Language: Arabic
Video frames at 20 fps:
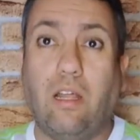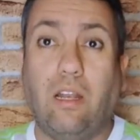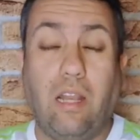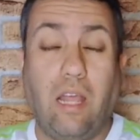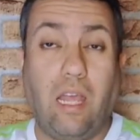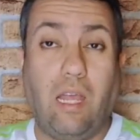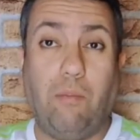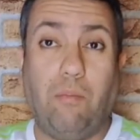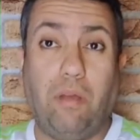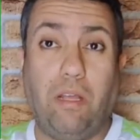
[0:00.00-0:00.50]

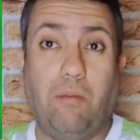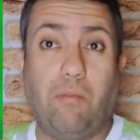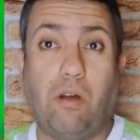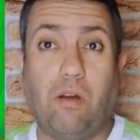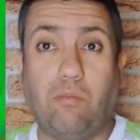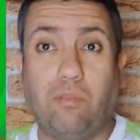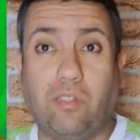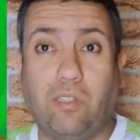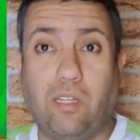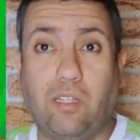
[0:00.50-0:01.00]
لاعبين
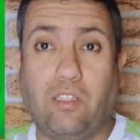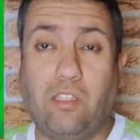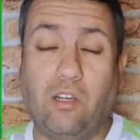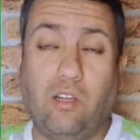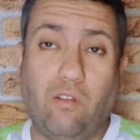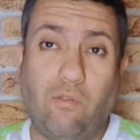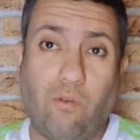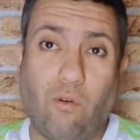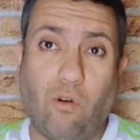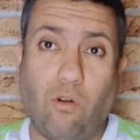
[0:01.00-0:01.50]
ماهمش تاع
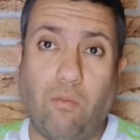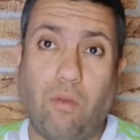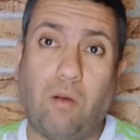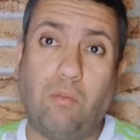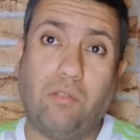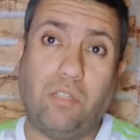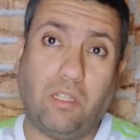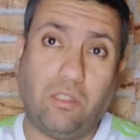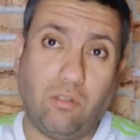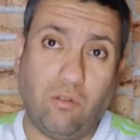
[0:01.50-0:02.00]
تليفون
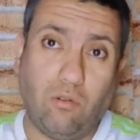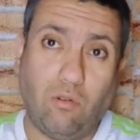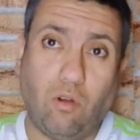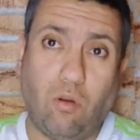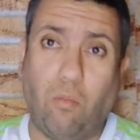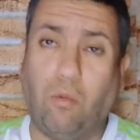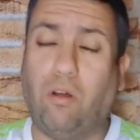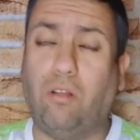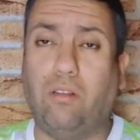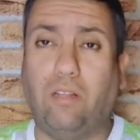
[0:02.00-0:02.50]
ماهمش تاع
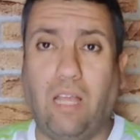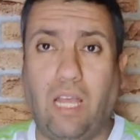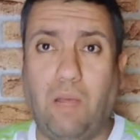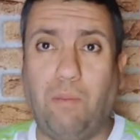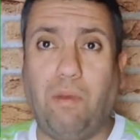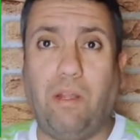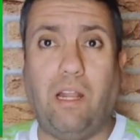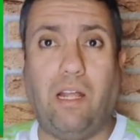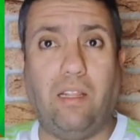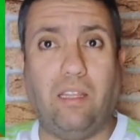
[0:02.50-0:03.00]
تيليكوموند
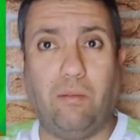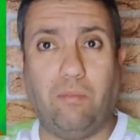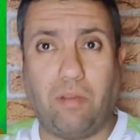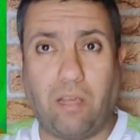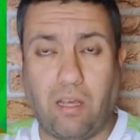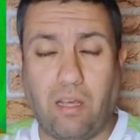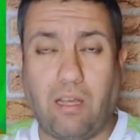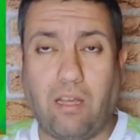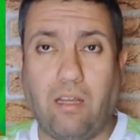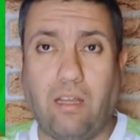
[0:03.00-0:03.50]
لاعبين
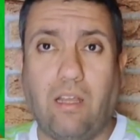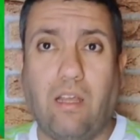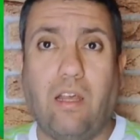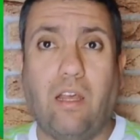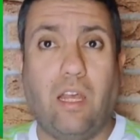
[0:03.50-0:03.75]
عندهم